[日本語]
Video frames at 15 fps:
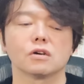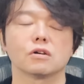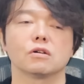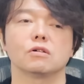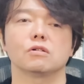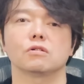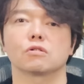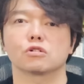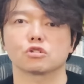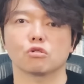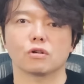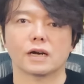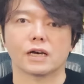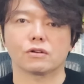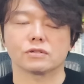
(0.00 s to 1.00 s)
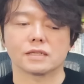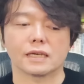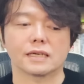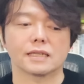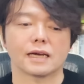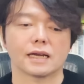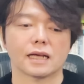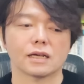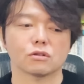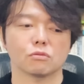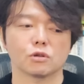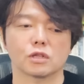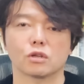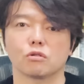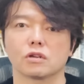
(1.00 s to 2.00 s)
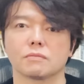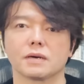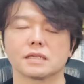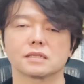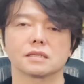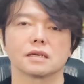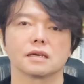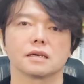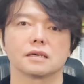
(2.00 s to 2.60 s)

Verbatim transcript: ご紹介をしていきたいなと思っております。